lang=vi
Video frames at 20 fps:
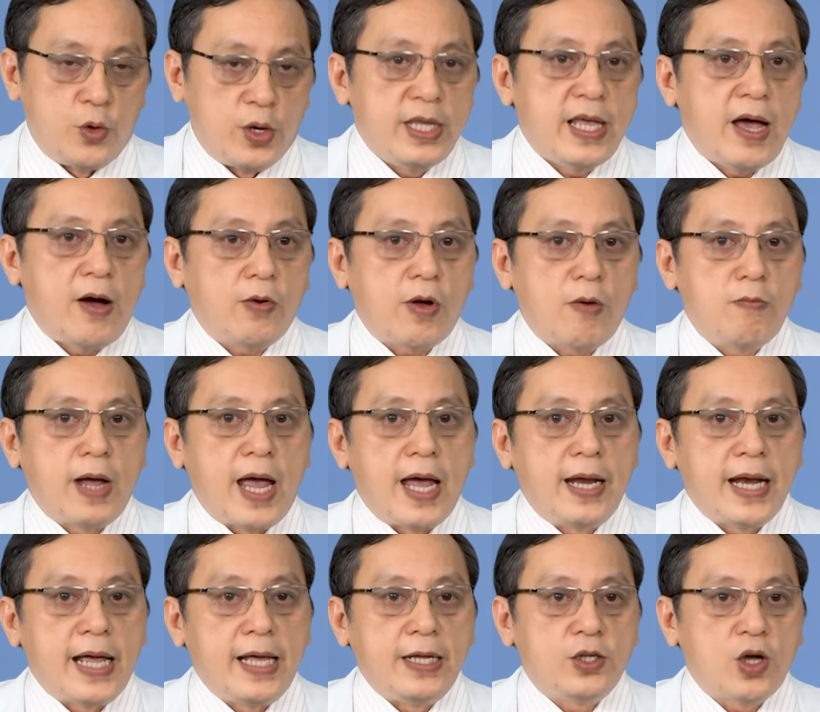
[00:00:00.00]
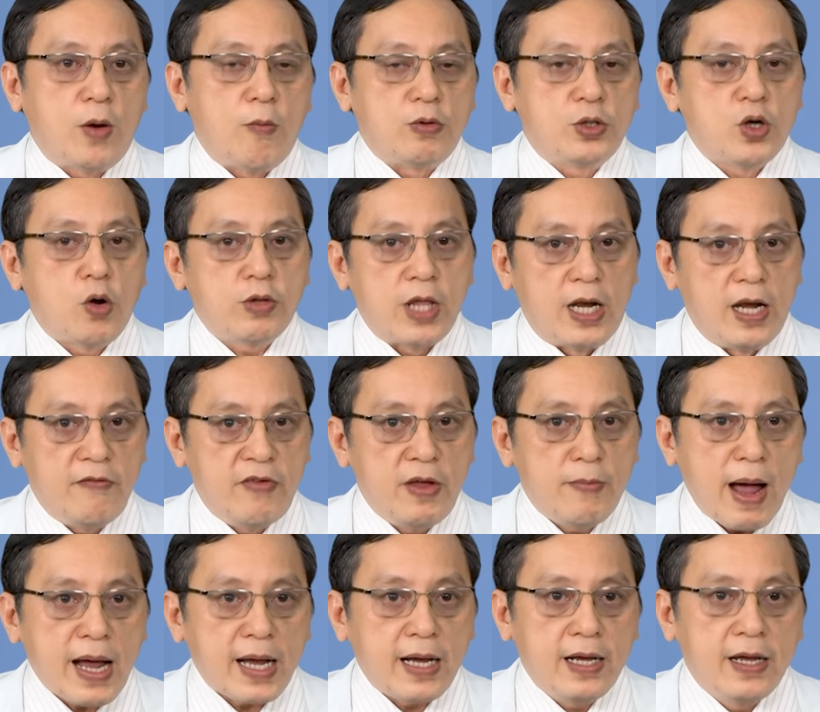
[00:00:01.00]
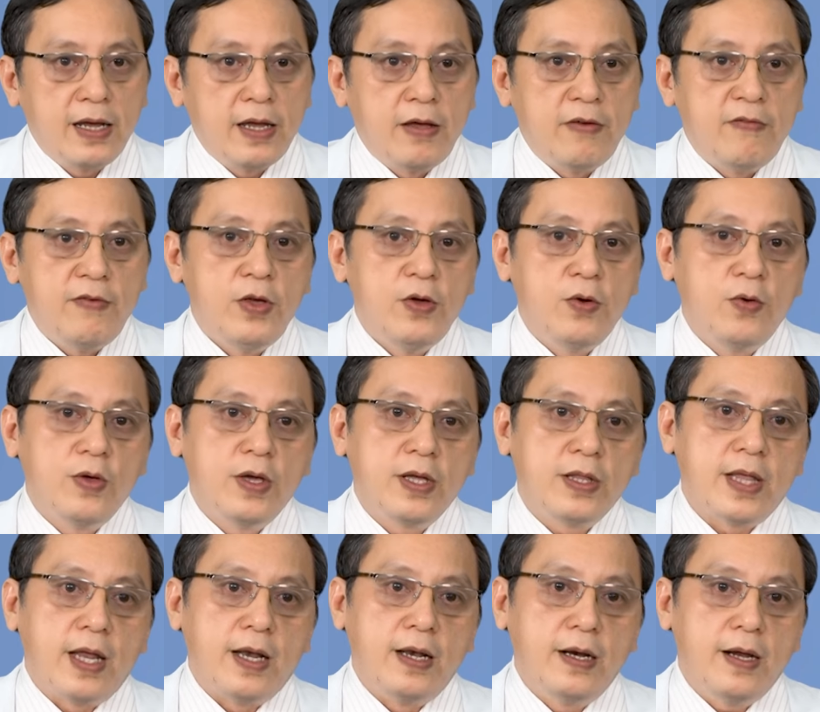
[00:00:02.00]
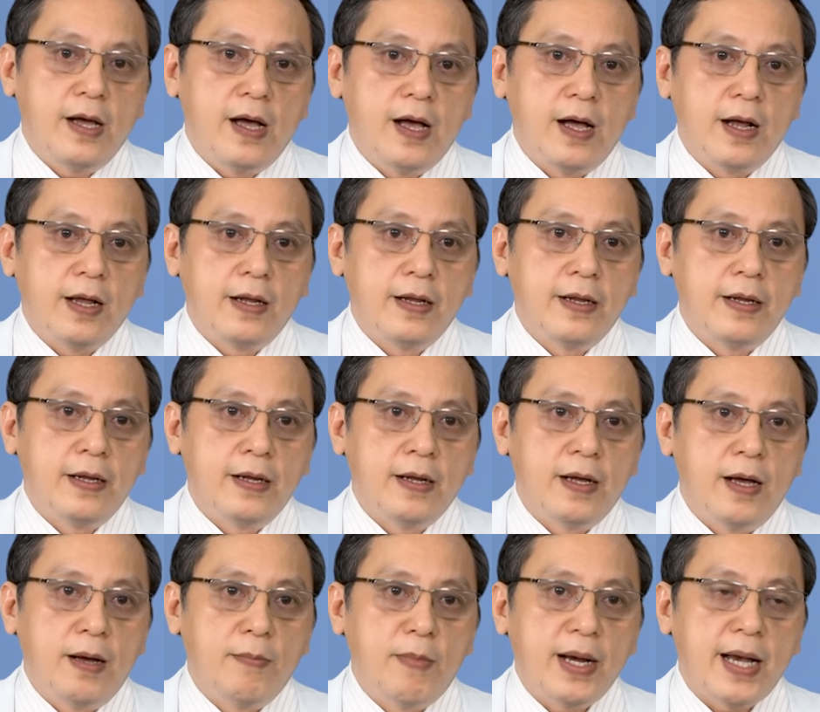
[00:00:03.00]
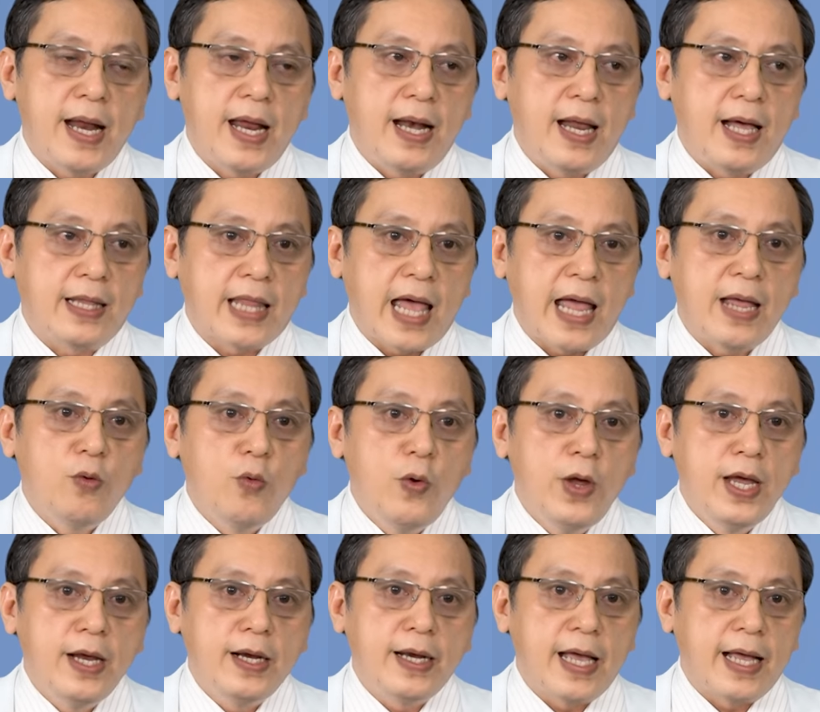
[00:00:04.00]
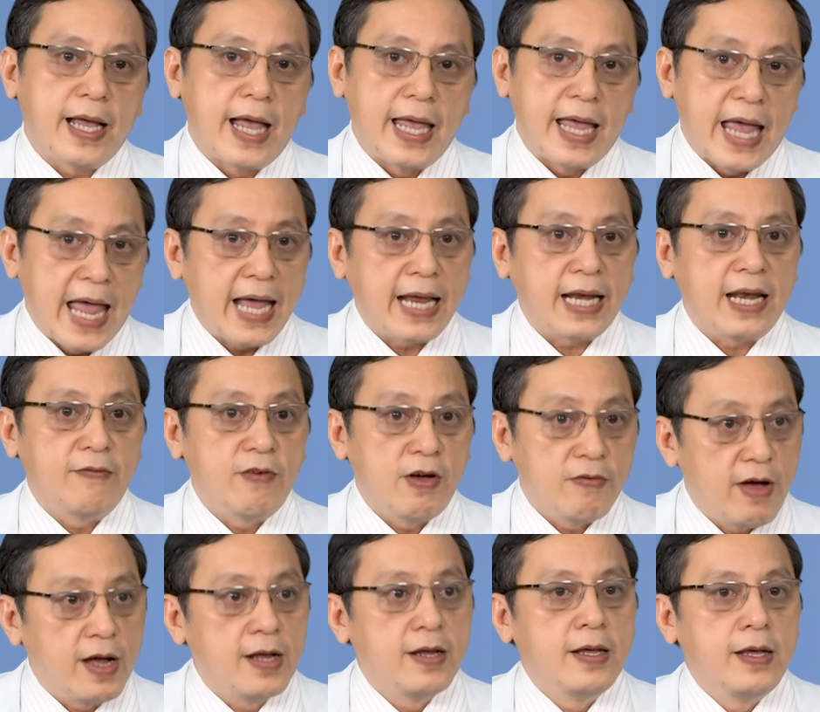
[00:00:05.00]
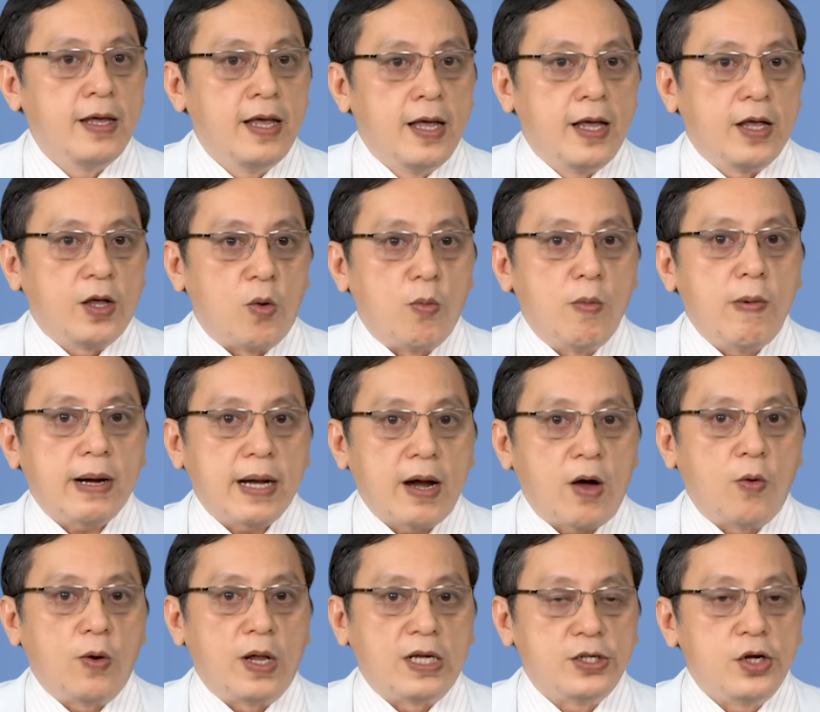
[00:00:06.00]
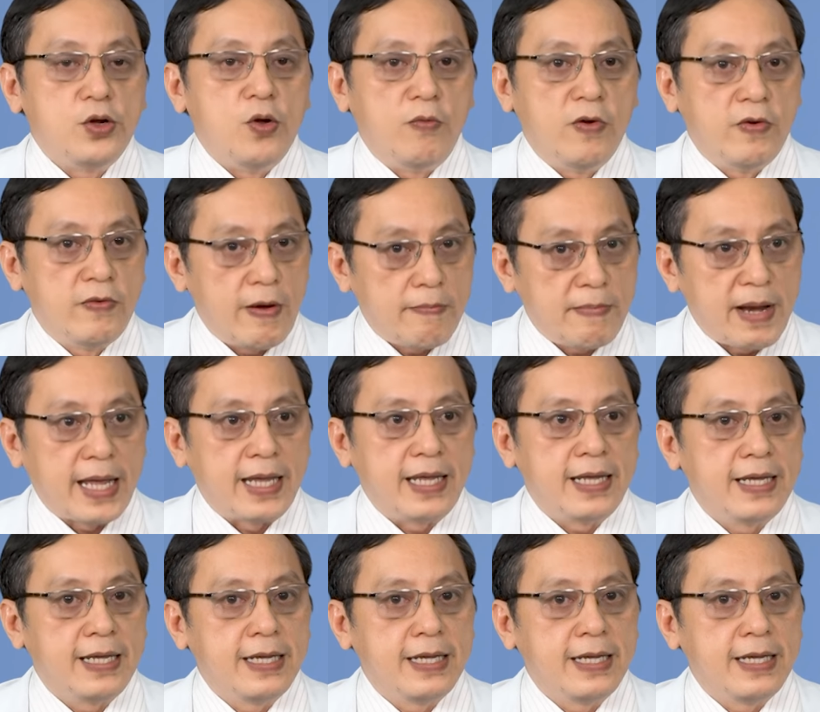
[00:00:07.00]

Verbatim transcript: chuyển giao công nghệ này cho một số tỉnh ở phía bắc ví dụ như tỉnh à, mới đây là thái nguyên này nghệ an này vân vân cũng bắt đầu là sử dụng phương pháp này